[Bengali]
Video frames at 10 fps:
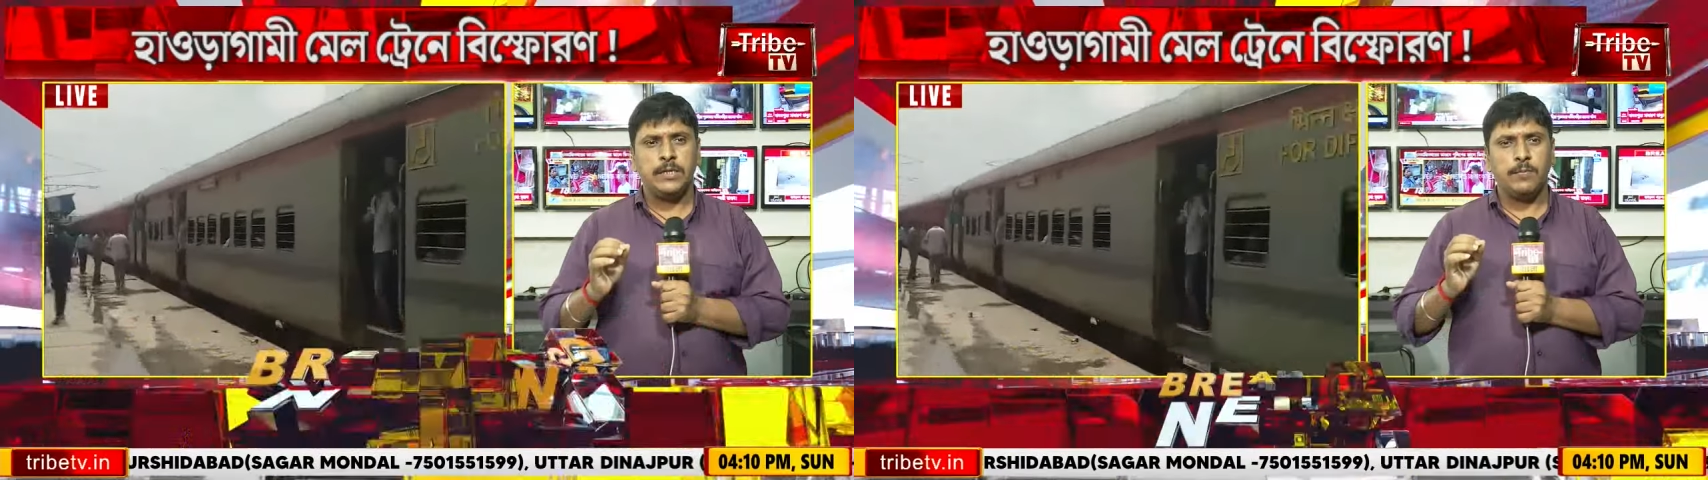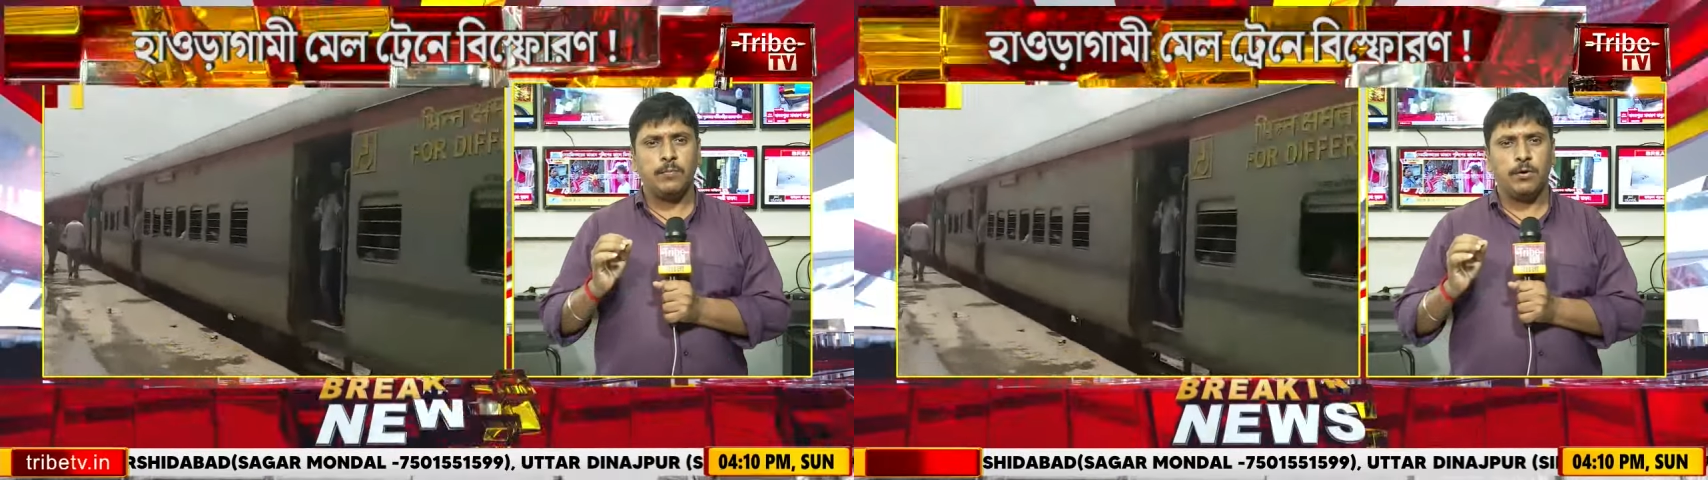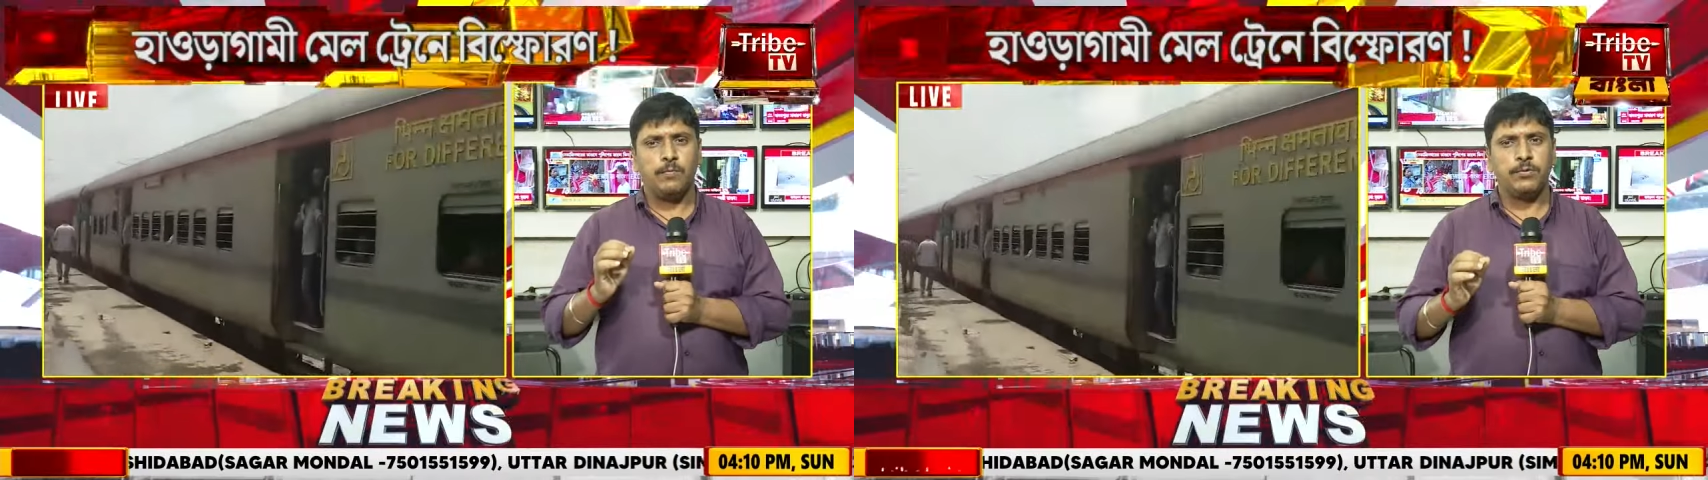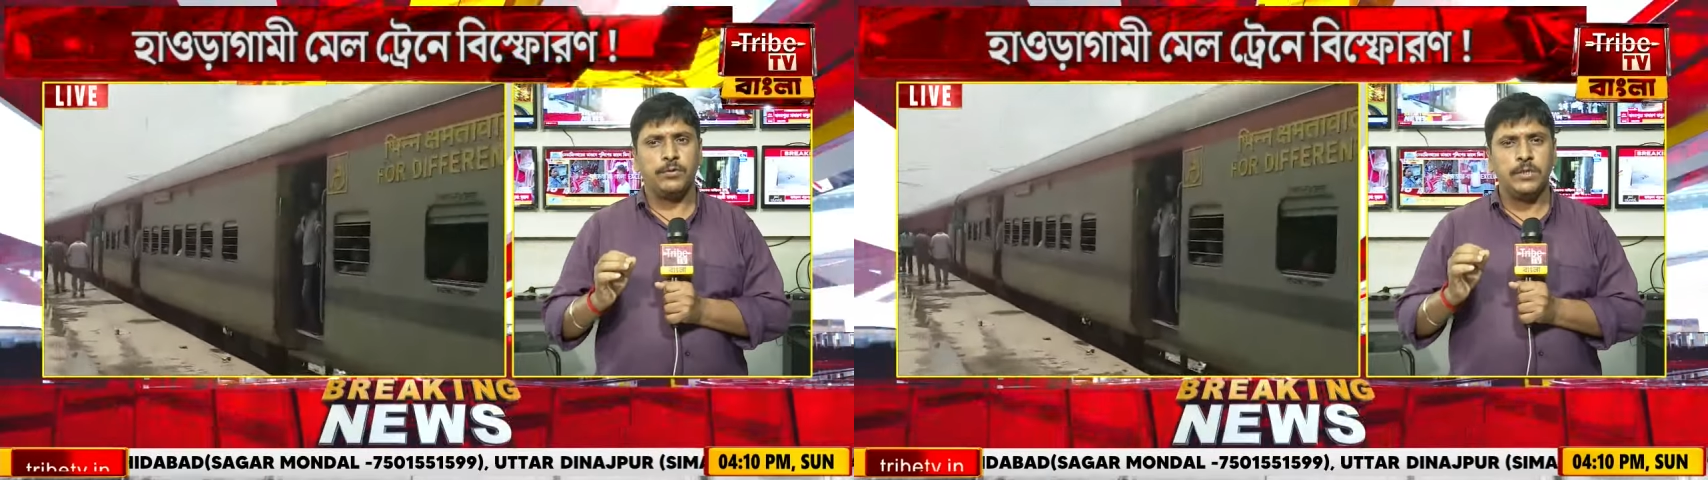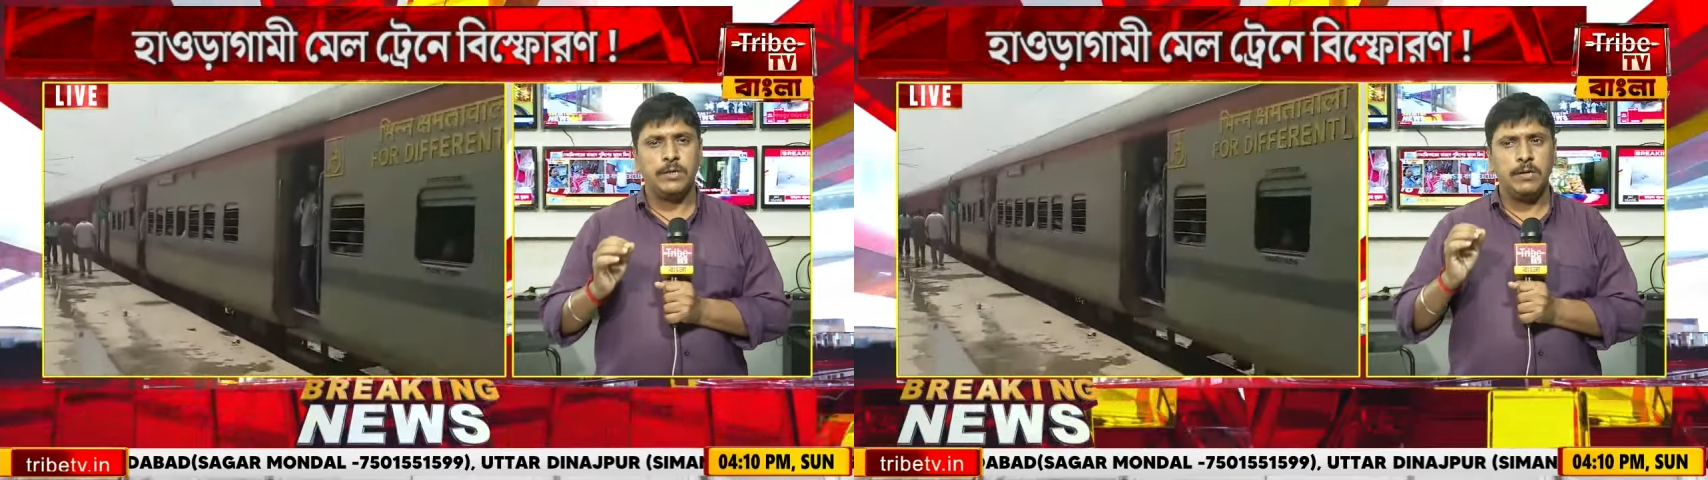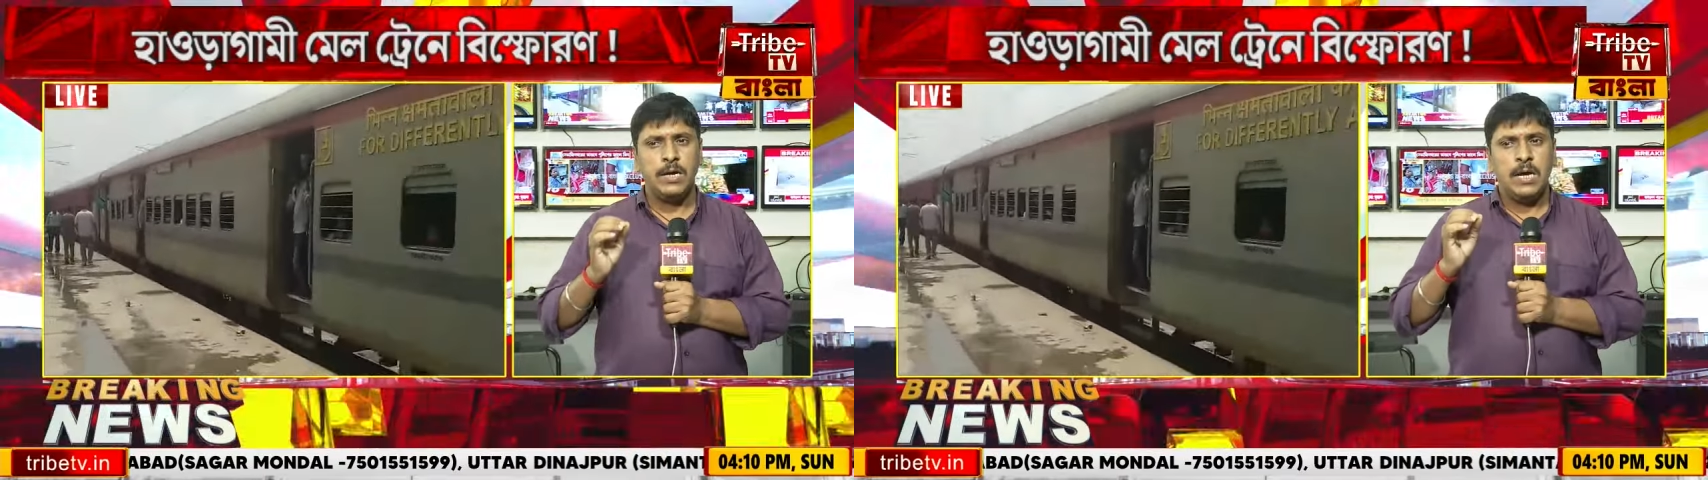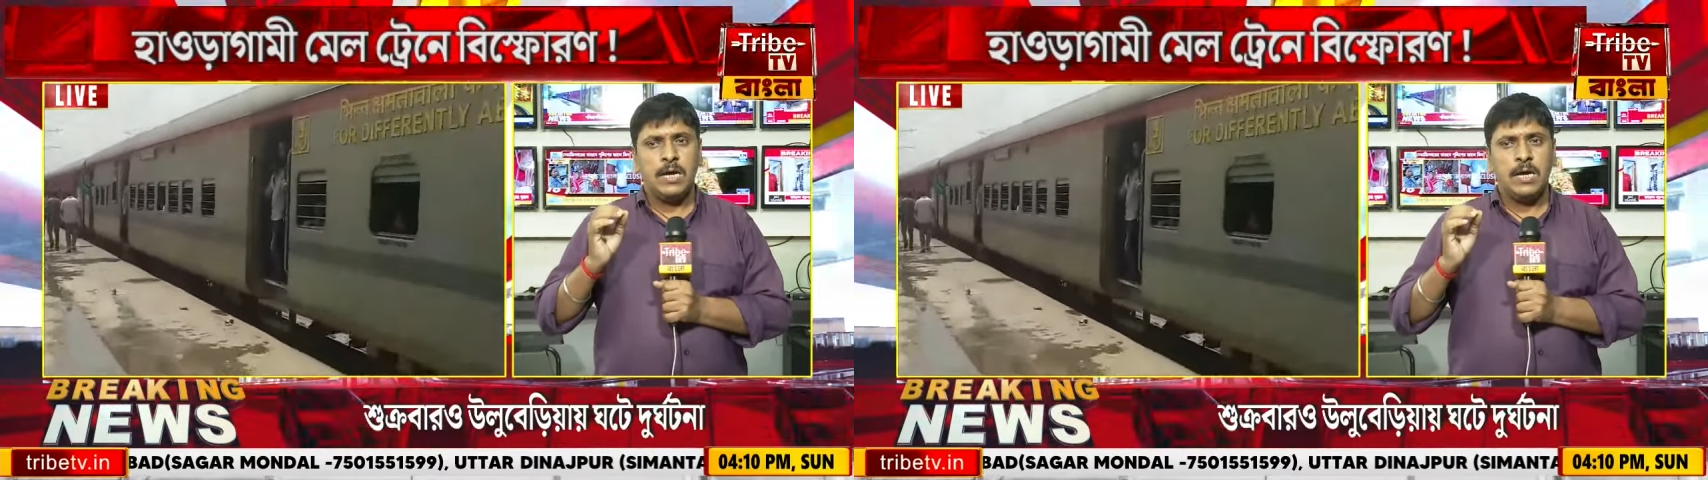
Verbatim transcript: যেটা বড় প্রশ্ন যেটা যে